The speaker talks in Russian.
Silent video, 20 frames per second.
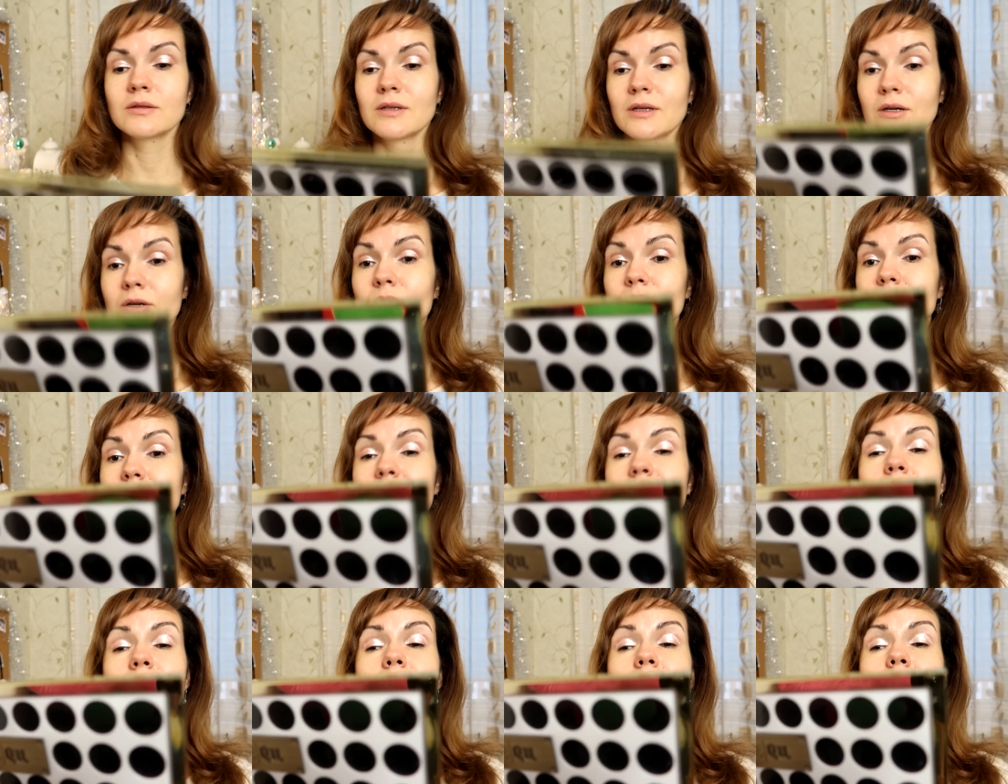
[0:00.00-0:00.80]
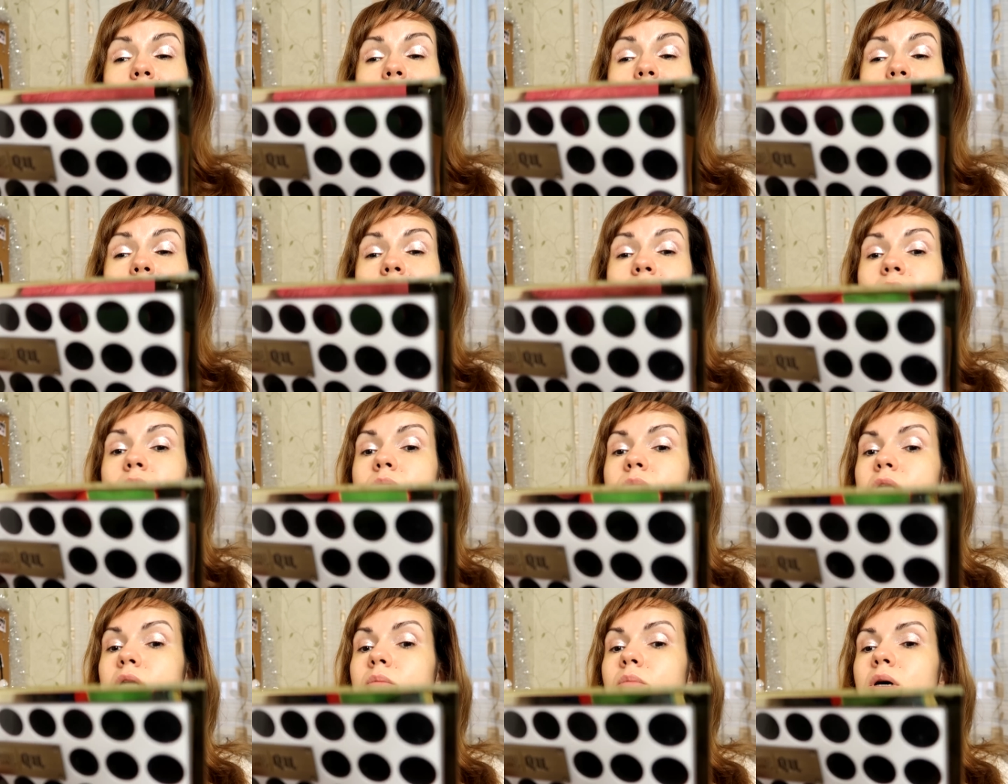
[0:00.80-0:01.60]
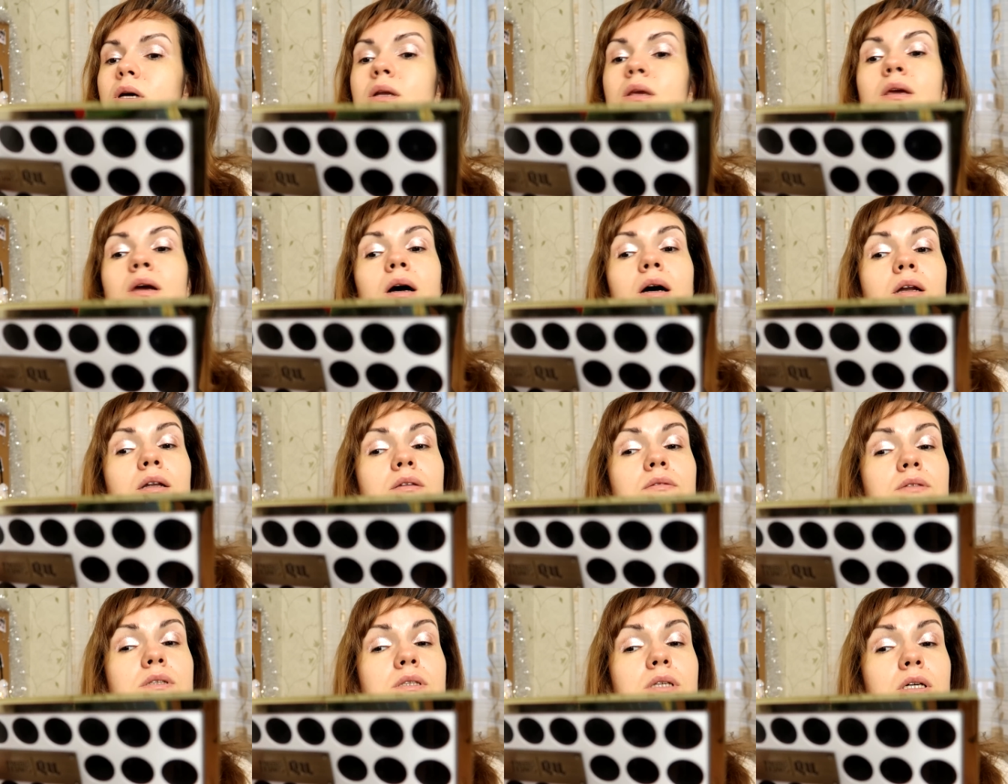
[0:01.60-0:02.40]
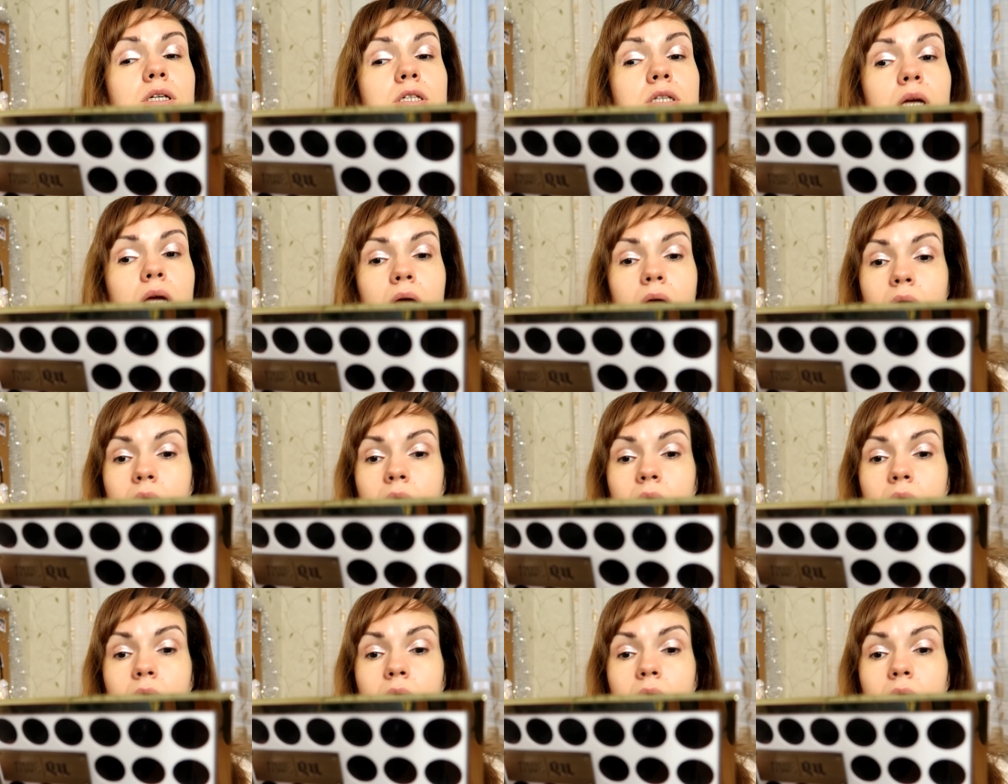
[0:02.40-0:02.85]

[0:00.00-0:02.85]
дорогое средство в целом для марки Art Visage.